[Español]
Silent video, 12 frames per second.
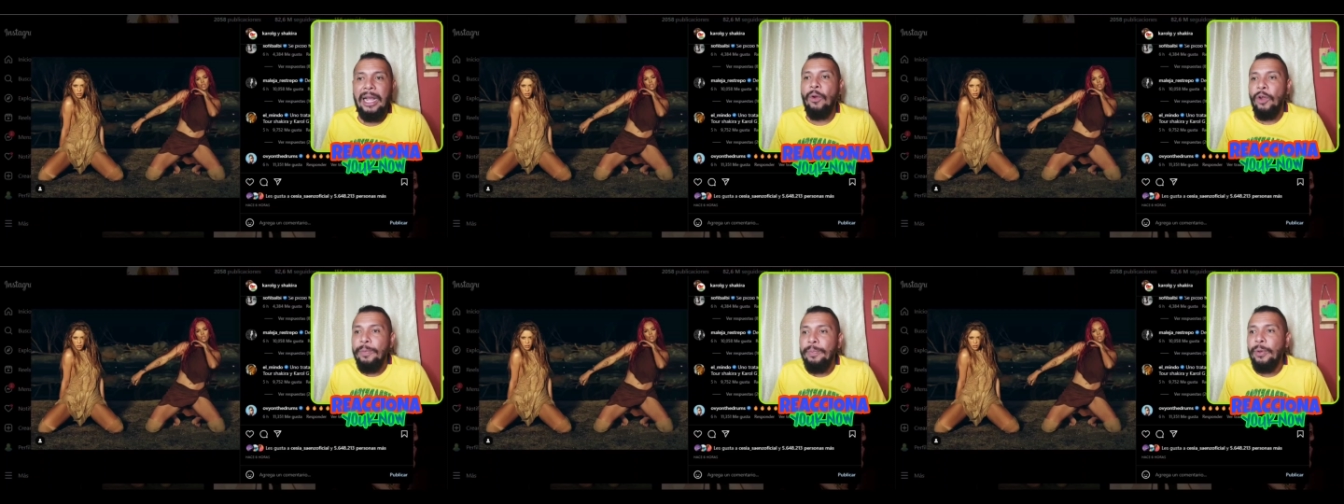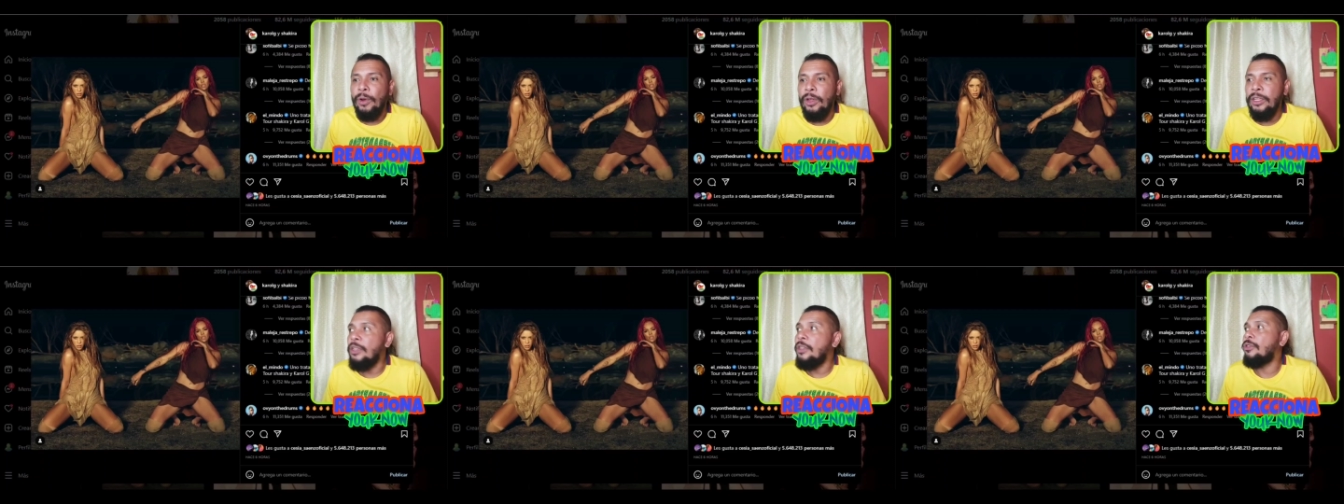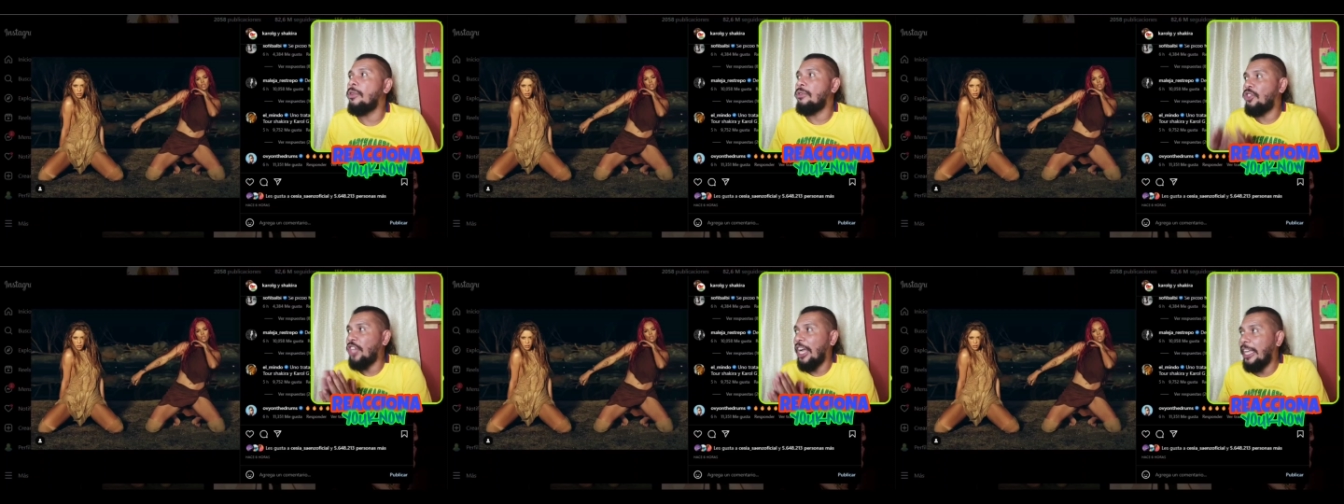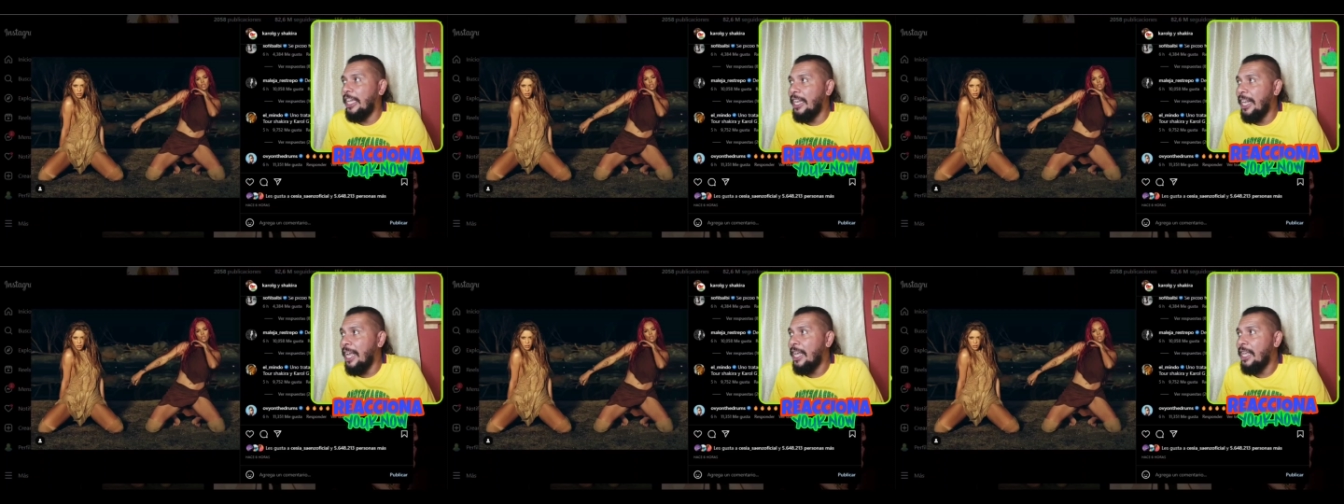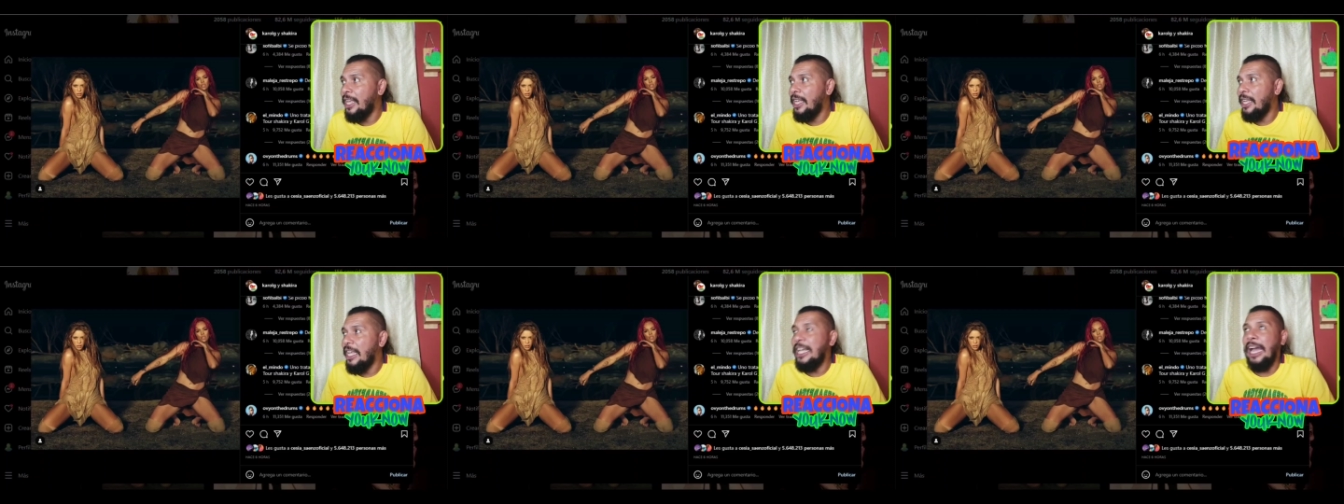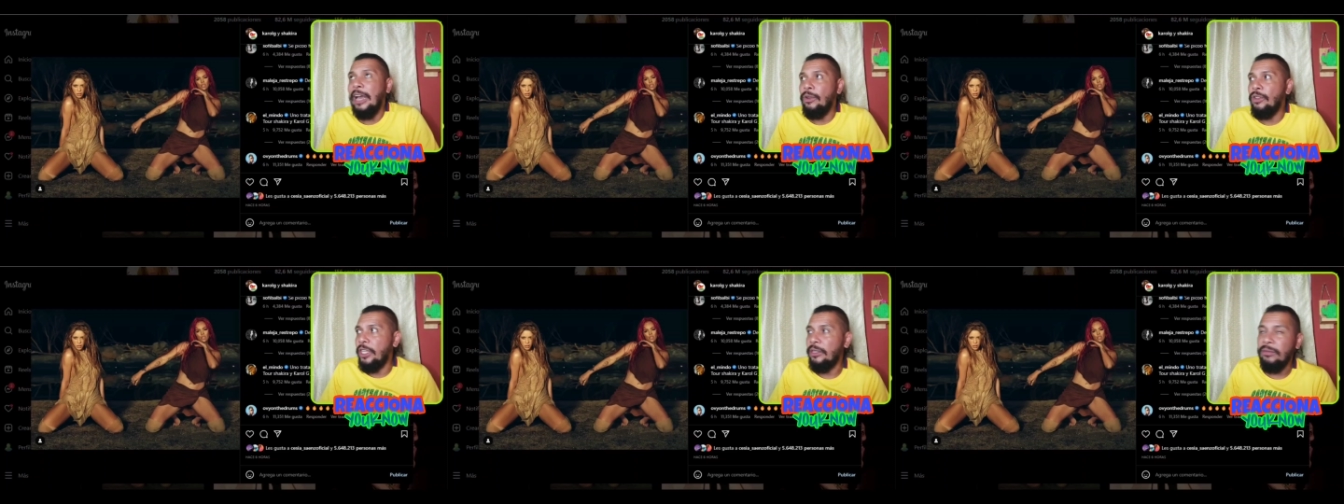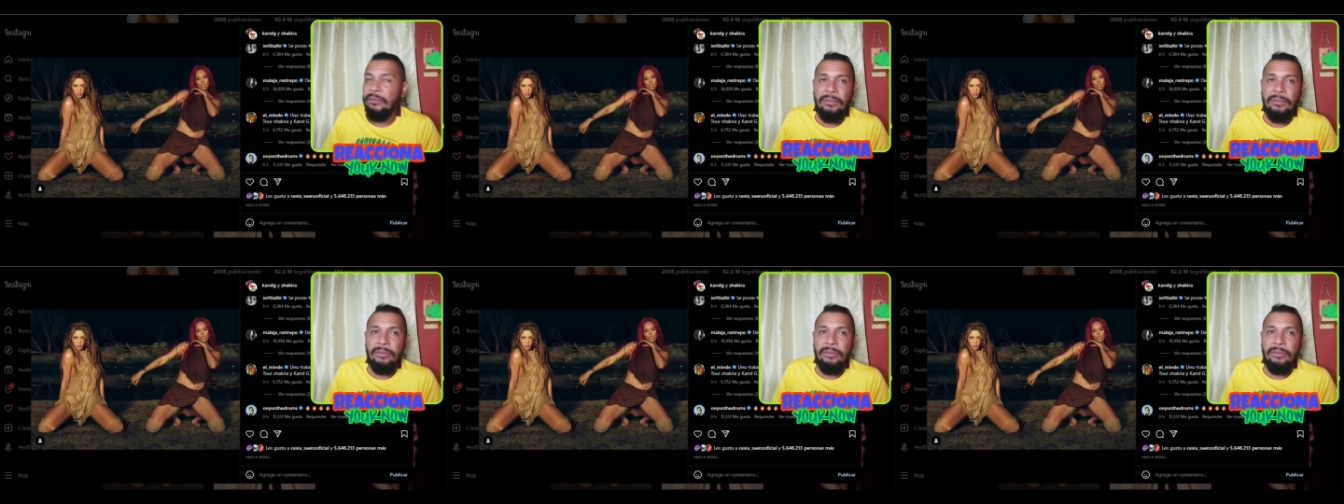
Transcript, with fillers: hoy por hoy son Shakira y Karol G.